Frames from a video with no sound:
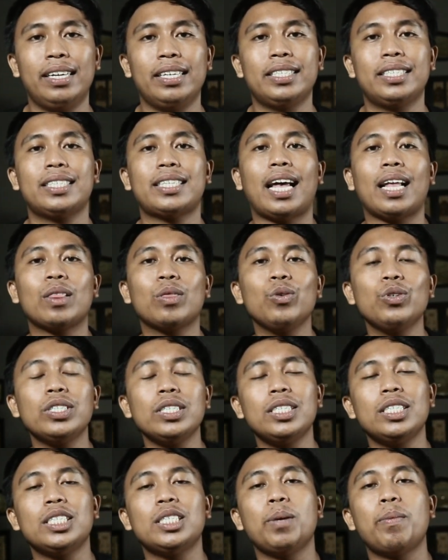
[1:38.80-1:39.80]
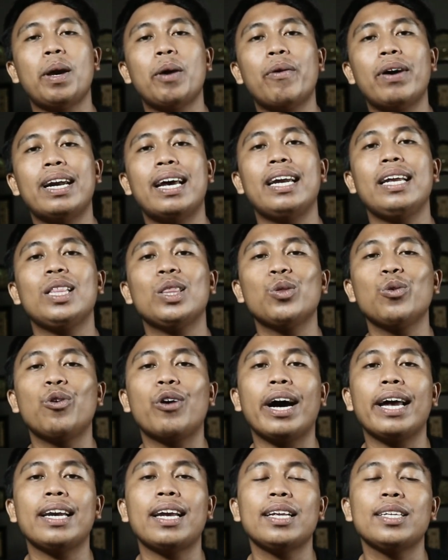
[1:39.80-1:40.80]
status istimewa dari
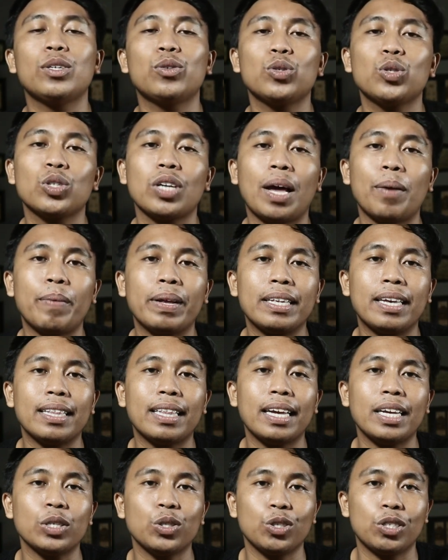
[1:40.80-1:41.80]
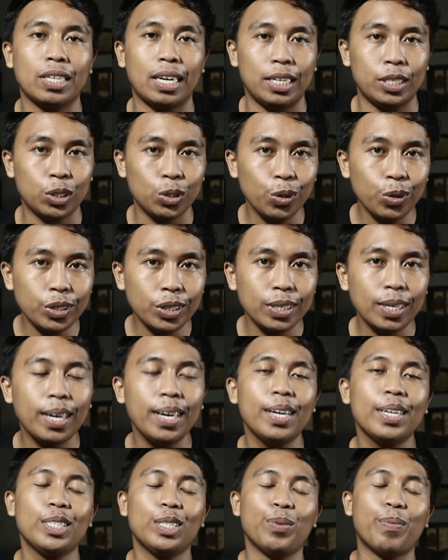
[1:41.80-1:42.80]
Tuhan dan Juru Selamat kita Yesus Kristus
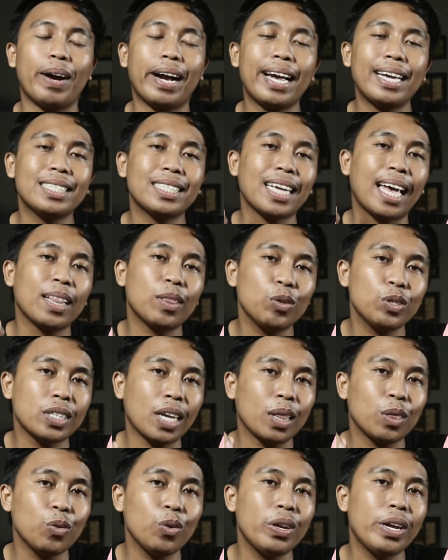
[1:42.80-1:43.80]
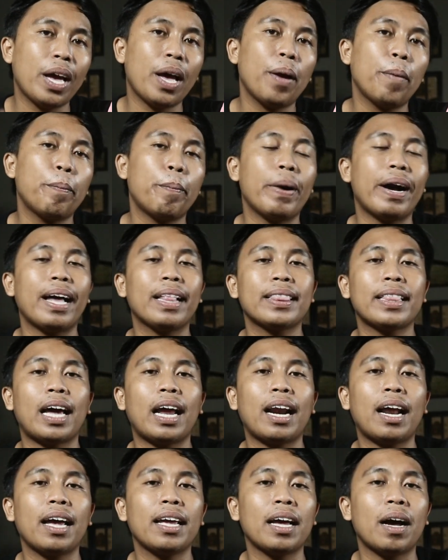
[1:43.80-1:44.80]
sebagai satu-satunya
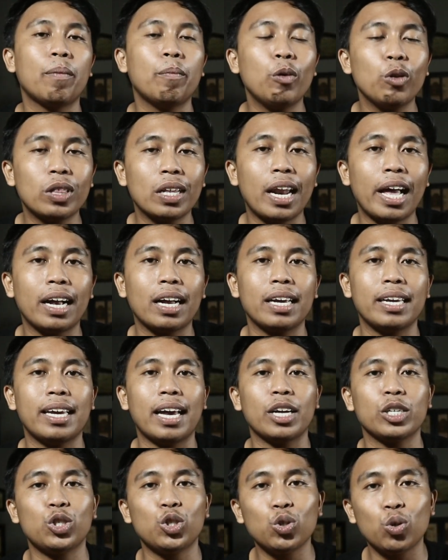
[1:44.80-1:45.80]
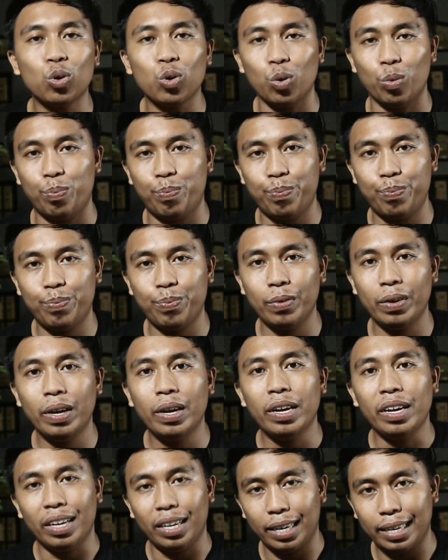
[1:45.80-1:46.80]
pengantara yang mutlak yang cukup.
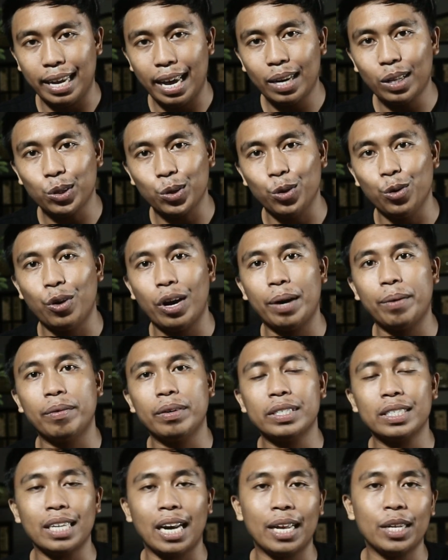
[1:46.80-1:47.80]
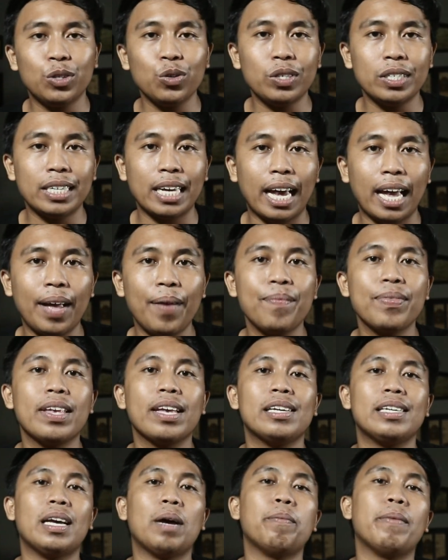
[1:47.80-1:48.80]
Dan tuduhan selanjutnya
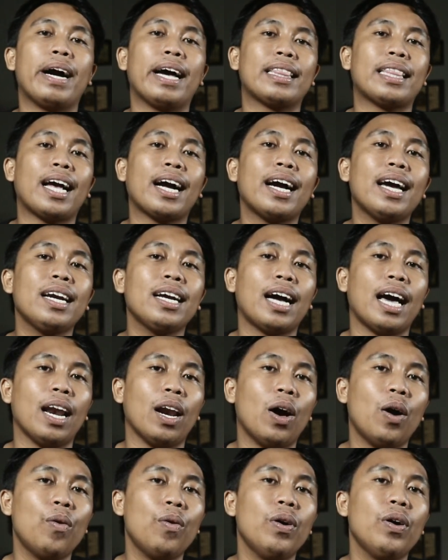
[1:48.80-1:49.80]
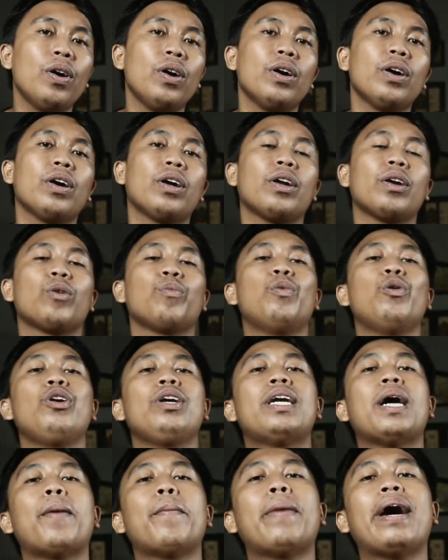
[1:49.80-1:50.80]
yang mengatakan kalau
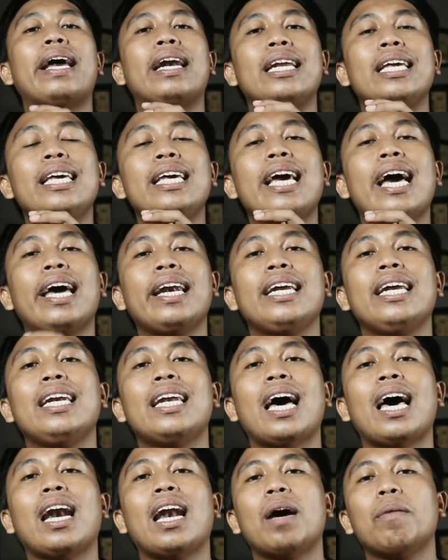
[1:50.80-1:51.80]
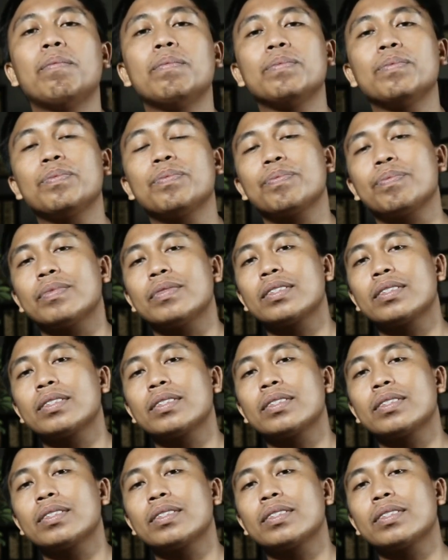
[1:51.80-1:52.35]
Bunda Maria di dalam